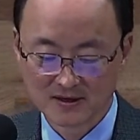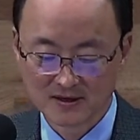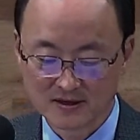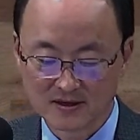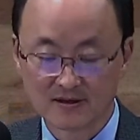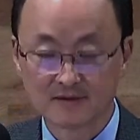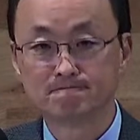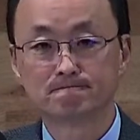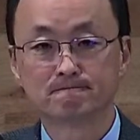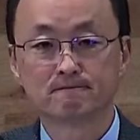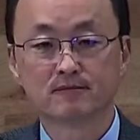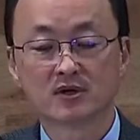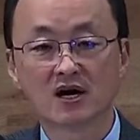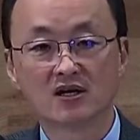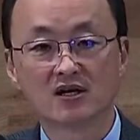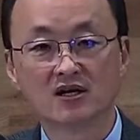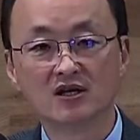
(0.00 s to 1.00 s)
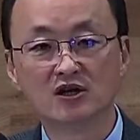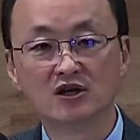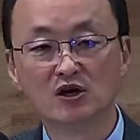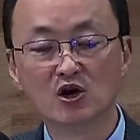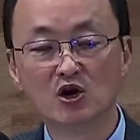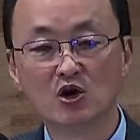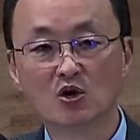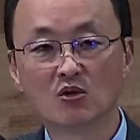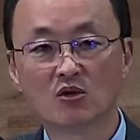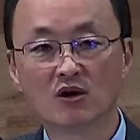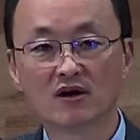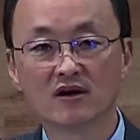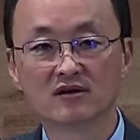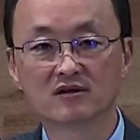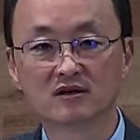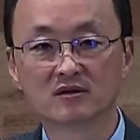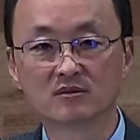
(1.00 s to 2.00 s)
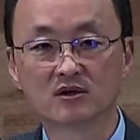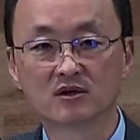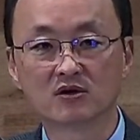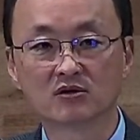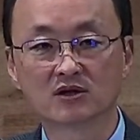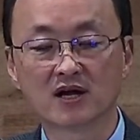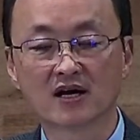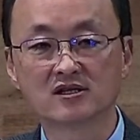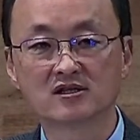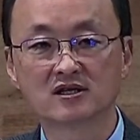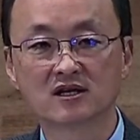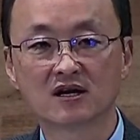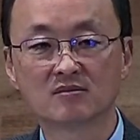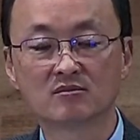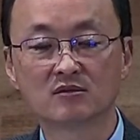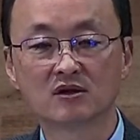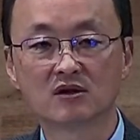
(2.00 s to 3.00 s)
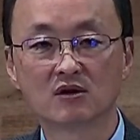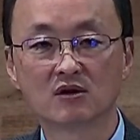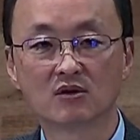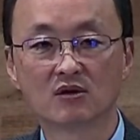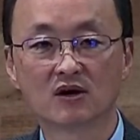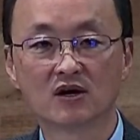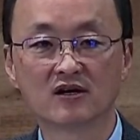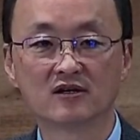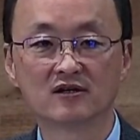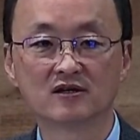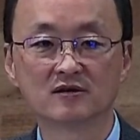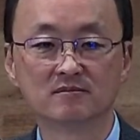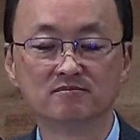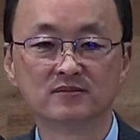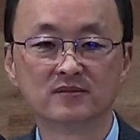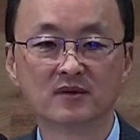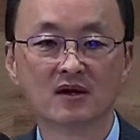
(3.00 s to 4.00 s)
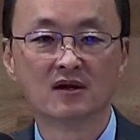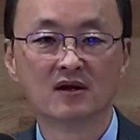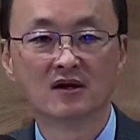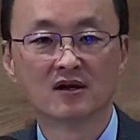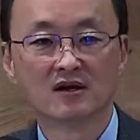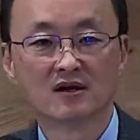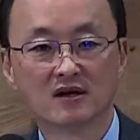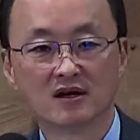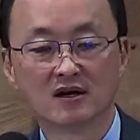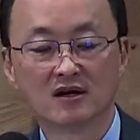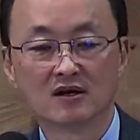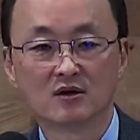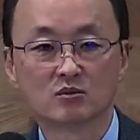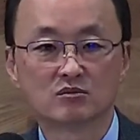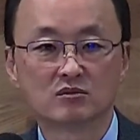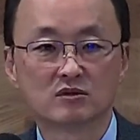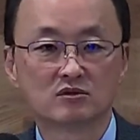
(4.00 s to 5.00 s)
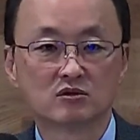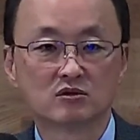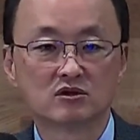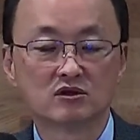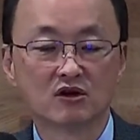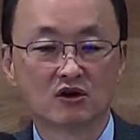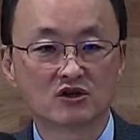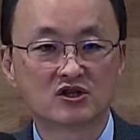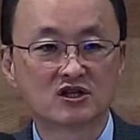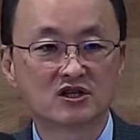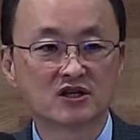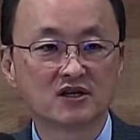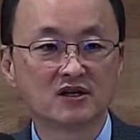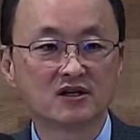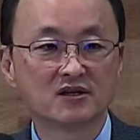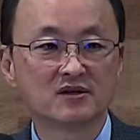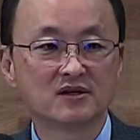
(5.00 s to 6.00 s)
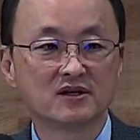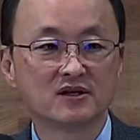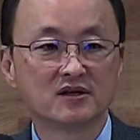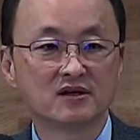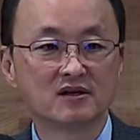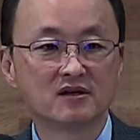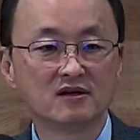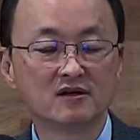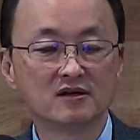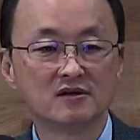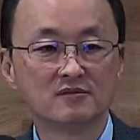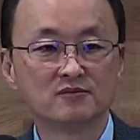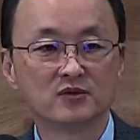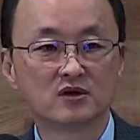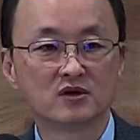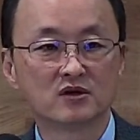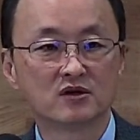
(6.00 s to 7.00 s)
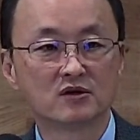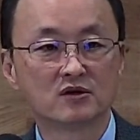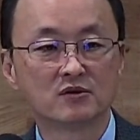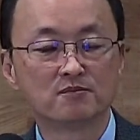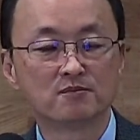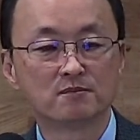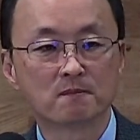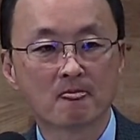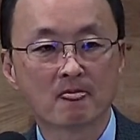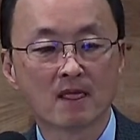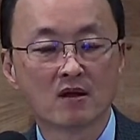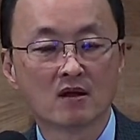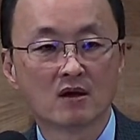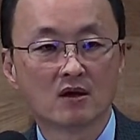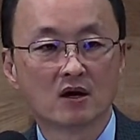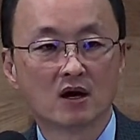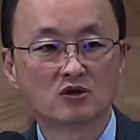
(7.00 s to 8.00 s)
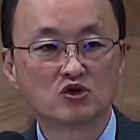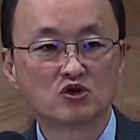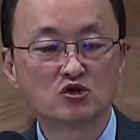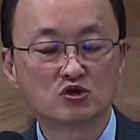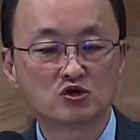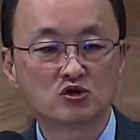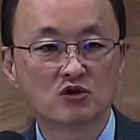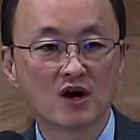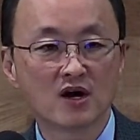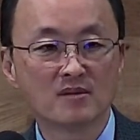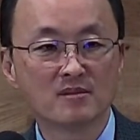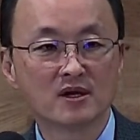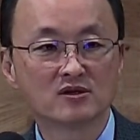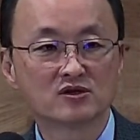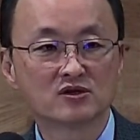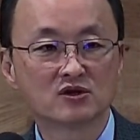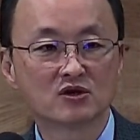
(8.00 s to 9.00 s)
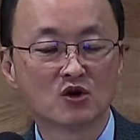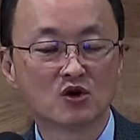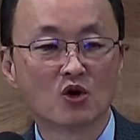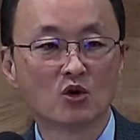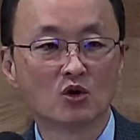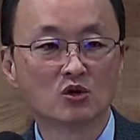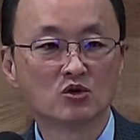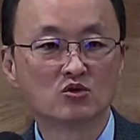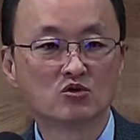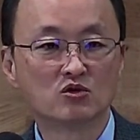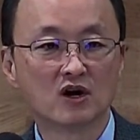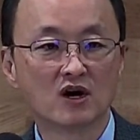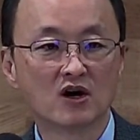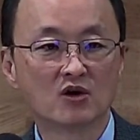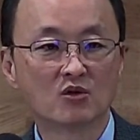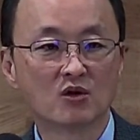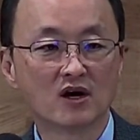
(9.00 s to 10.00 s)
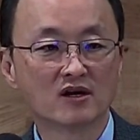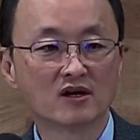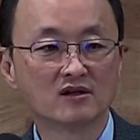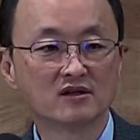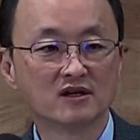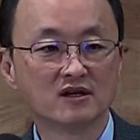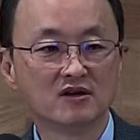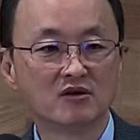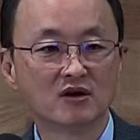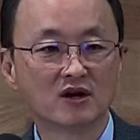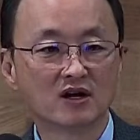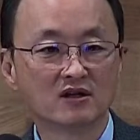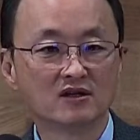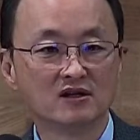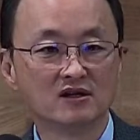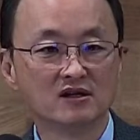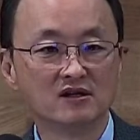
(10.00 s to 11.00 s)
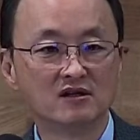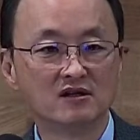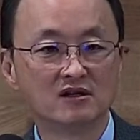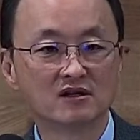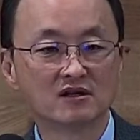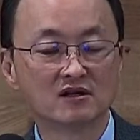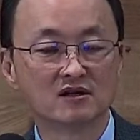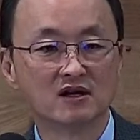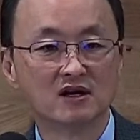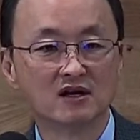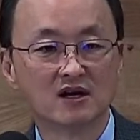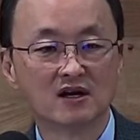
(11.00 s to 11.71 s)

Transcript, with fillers: 아, 그러니까 이들로 하여금 그리고 다른 사람들로 하여금 어, 역시 이그 어, 추수하면서 영혼 구하고 하는 이러한 일들은